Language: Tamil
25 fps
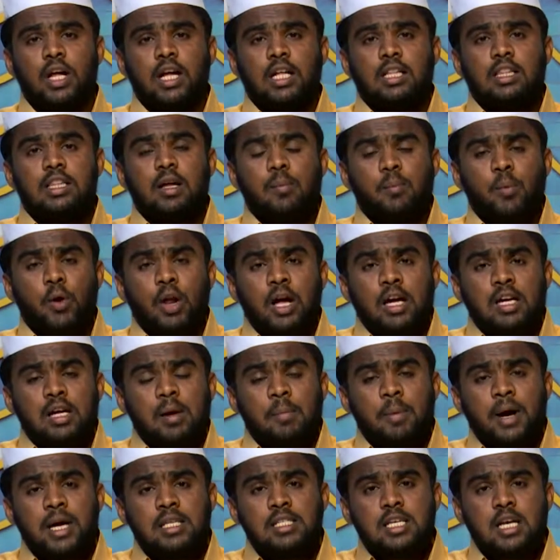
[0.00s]
இந்த புழக்க
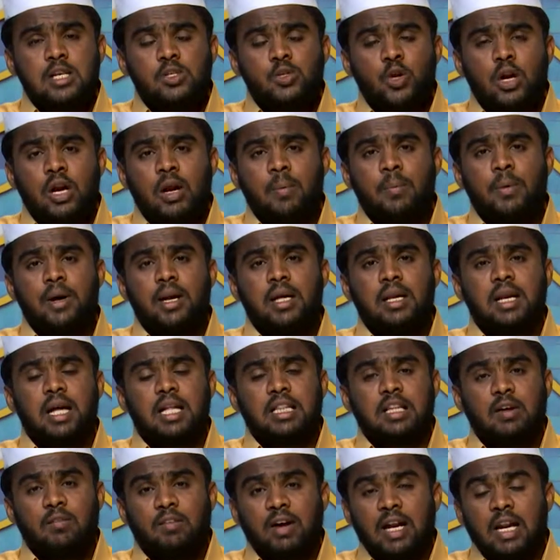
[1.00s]
பாசையில் சொல்லப்படுகிற
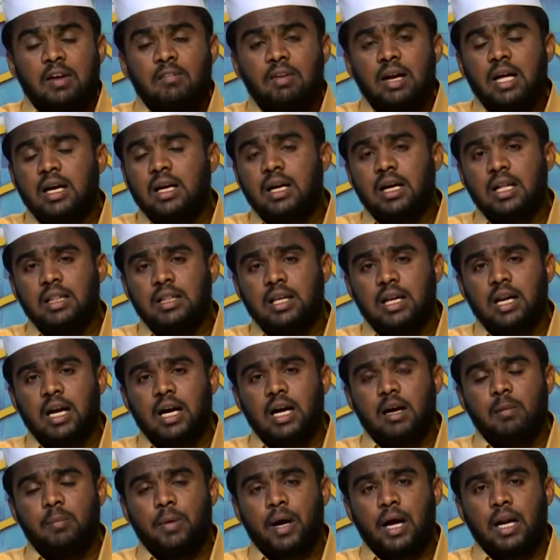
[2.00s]
அந்த வரைவிலக்கணத்தை
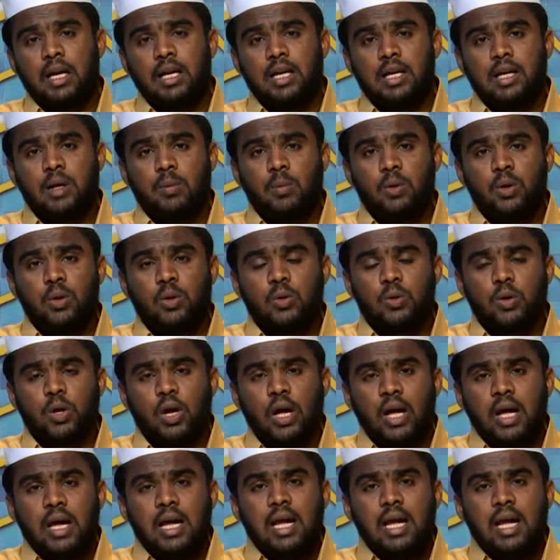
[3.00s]
நாங்கள் பார்க்கின்ற பொழுதும்